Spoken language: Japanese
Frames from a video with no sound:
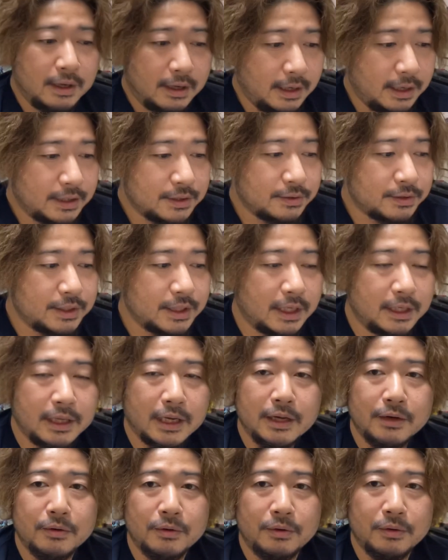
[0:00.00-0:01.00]
えー、そちらで
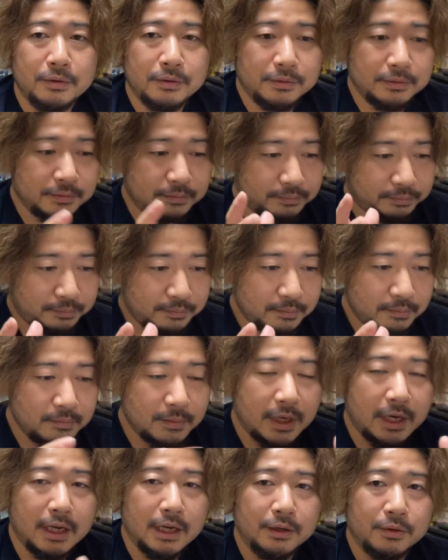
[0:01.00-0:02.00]
あの、
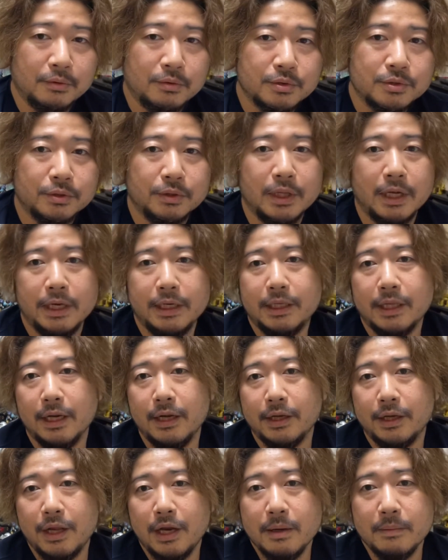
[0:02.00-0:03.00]
まあ、あの、ご相談いた
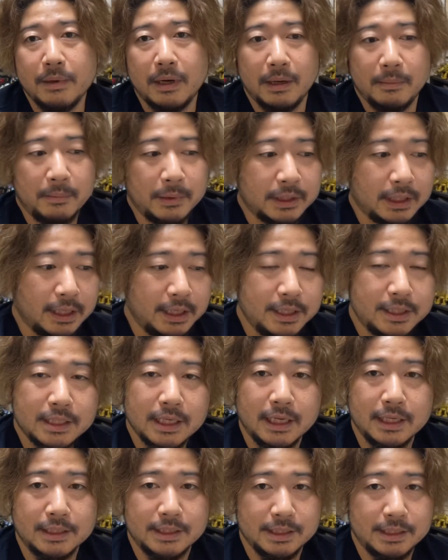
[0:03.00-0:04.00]
だければ、また
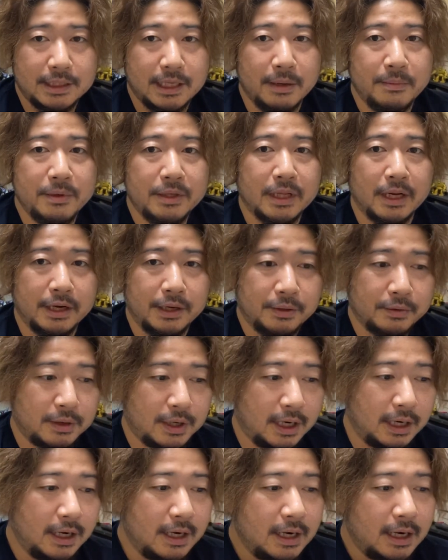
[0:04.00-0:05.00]
リサーチしてみたりと
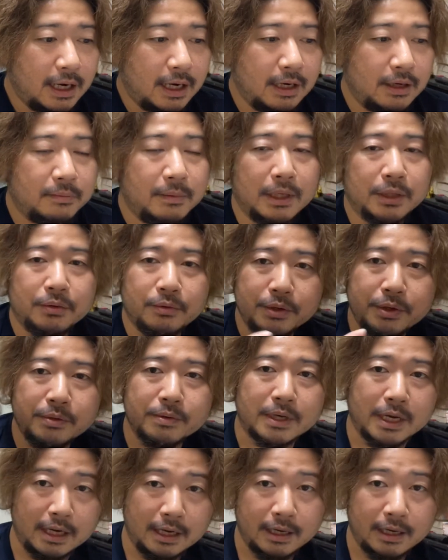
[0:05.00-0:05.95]
か、あの、まあ、どういう考